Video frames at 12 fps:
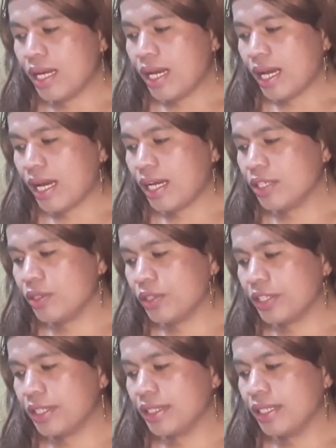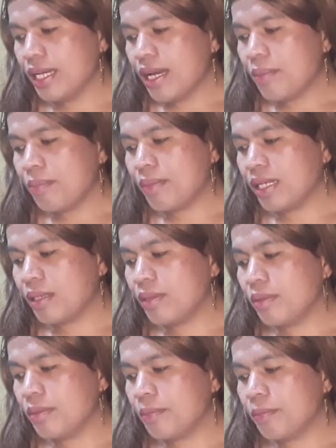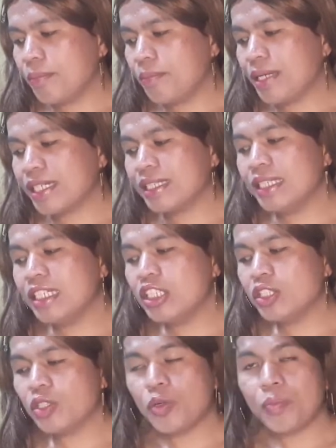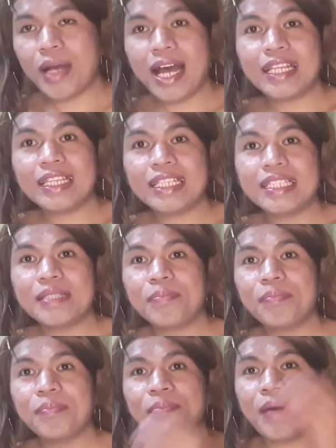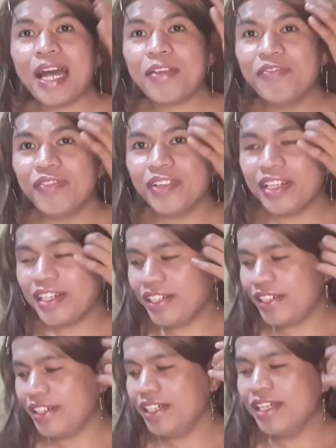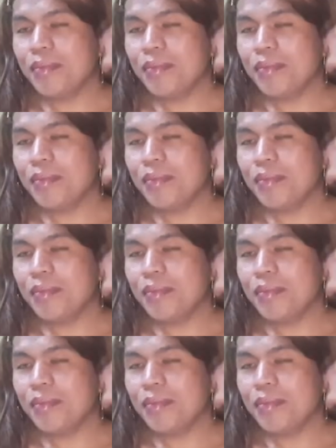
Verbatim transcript: iron, ma magnesium at fiber.